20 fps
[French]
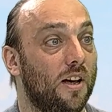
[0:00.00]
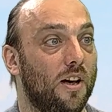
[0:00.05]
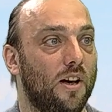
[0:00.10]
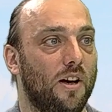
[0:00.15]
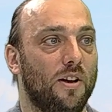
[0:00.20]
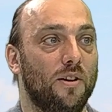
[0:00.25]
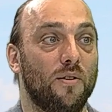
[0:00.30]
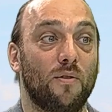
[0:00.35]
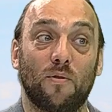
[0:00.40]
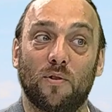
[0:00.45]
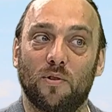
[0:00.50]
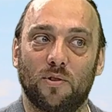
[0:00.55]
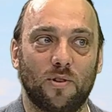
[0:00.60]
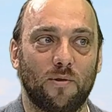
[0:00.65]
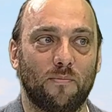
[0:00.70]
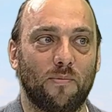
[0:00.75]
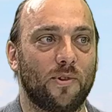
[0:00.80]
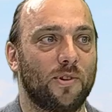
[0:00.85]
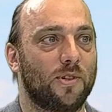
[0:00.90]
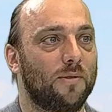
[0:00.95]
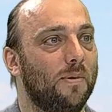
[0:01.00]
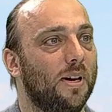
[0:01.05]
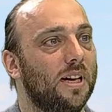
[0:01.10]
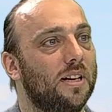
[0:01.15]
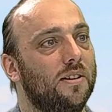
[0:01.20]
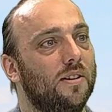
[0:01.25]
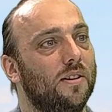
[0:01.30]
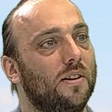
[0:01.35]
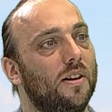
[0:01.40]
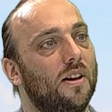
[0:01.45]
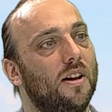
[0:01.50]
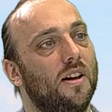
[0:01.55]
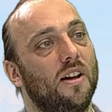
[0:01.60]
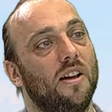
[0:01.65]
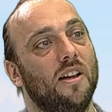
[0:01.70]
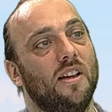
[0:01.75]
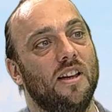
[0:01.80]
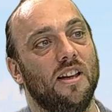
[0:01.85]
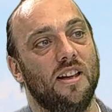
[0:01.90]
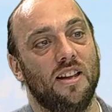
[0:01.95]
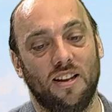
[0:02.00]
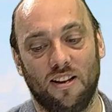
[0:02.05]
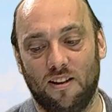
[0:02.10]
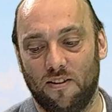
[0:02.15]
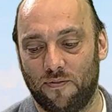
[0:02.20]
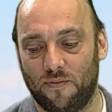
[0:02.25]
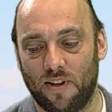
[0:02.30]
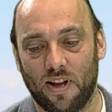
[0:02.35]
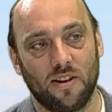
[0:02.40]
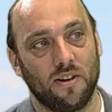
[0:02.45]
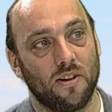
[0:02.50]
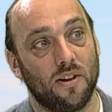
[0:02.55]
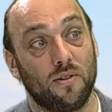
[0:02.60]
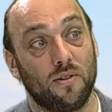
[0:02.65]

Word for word: Euh, non, je ne pense pas qu'il euh, faille